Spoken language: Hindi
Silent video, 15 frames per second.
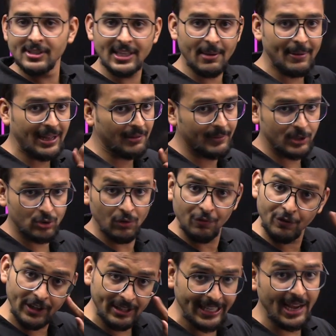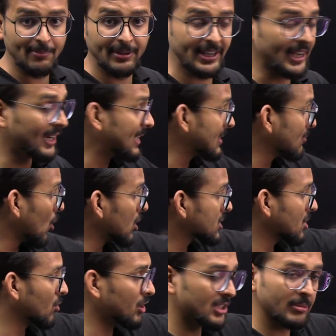इसके बाद बच्चों फिर टाइम नहीं रहेगा जब
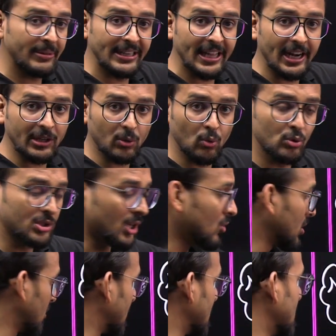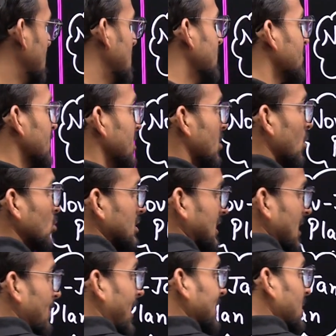हॉट्स के क्वेश्चन में डायरेक्ट कूद जाऊंगा मैं
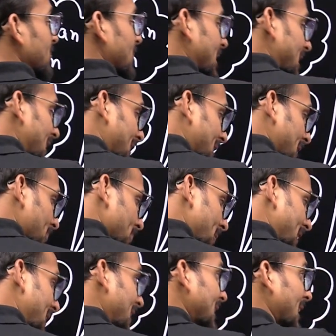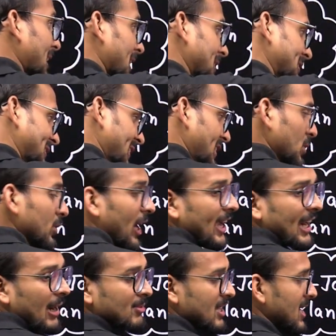उसके बाद ये मेरा मेरा ये कंटिन्यू
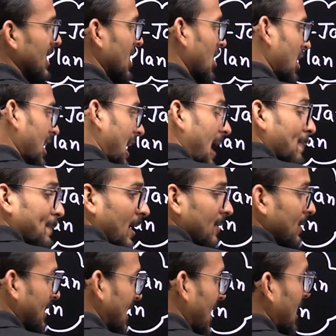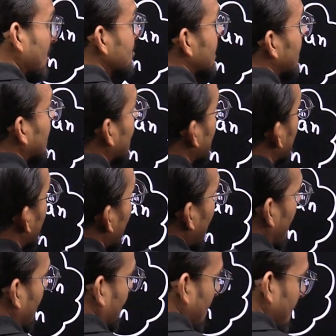यही काम चलेगा और आपके क्या काम चलेंगे
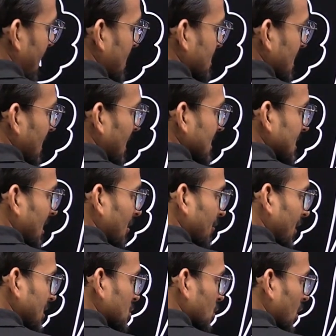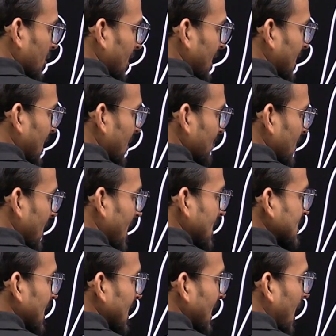आपका एक चलेगा सर वन शॉट वाला काम
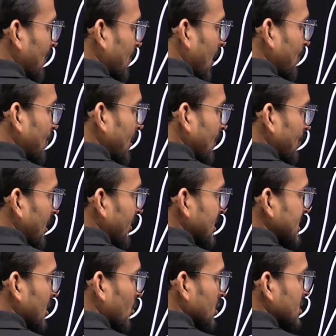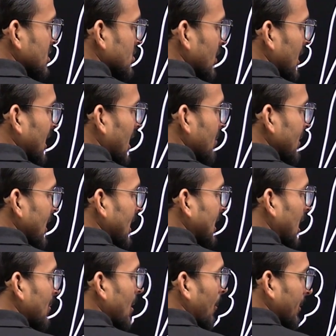एक चलेगा आपका प्रीवियस ईयर क्वेश्चन वाला काम
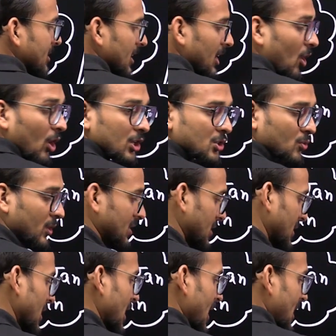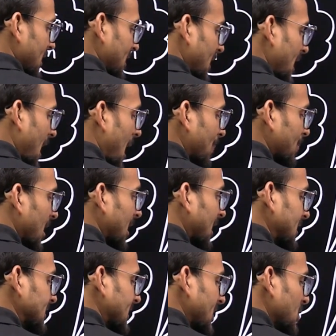एक काम आपका चलेगा हॉट्स क्वेश्चन ये आपका
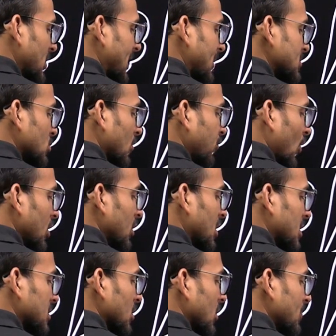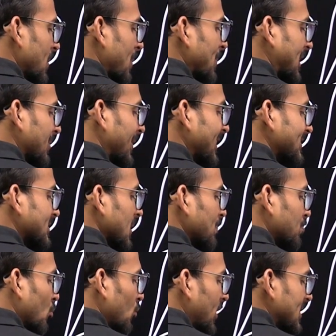कंटिन्यू अगर आप इसको फॉलो करते हो मैं मैथमेटिक्स की
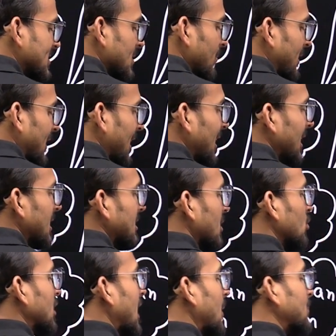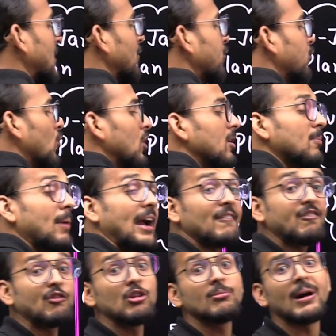पूरी जिम्मेदारी लेता हूं कि आपके फुल
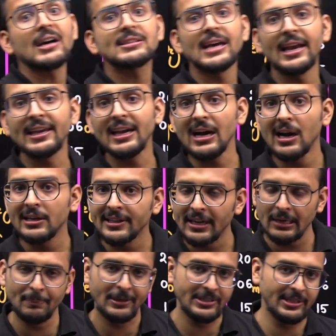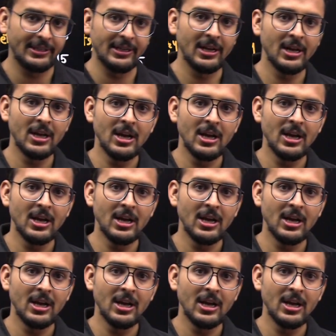बाय फुल मार्क्स आएंगे हंड्रेड परसेंट